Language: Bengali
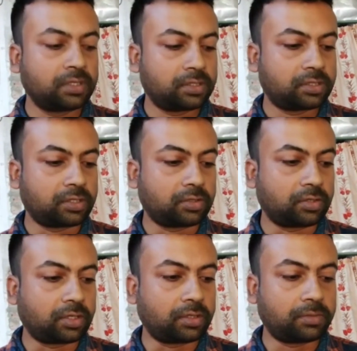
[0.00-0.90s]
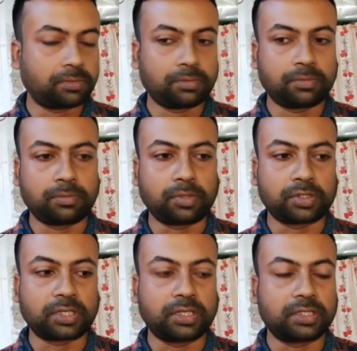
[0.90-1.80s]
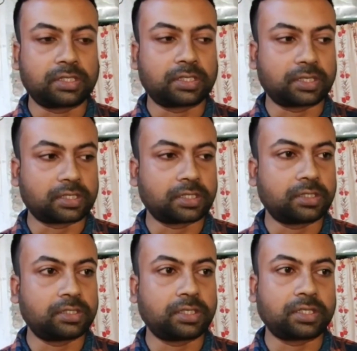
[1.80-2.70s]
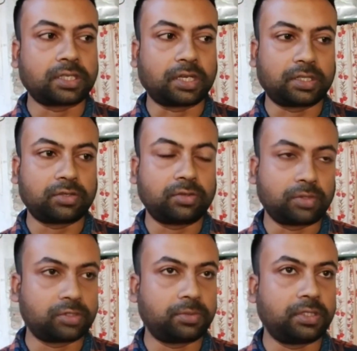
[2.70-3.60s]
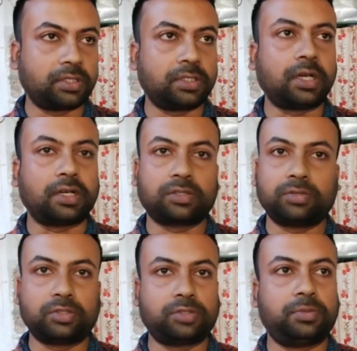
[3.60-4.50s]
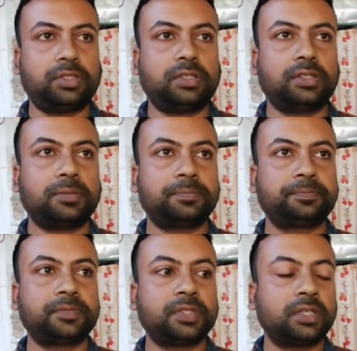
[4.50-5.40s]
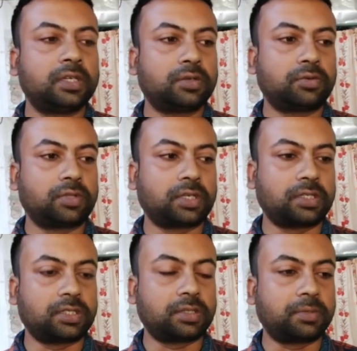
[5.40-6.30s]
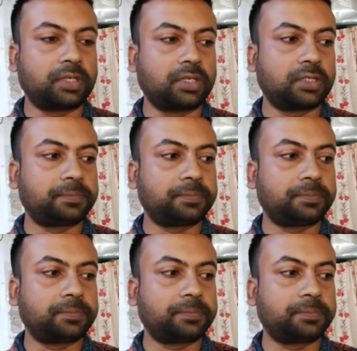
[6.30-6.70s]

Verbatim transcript: সেই জন্য বড় সাইকেল যেটা আছে সেটা চালাইতে খুব অসুবিধা হয় হাঁটতেও অসুবিধা হয় কোনো জায়গায় যেতে পারে না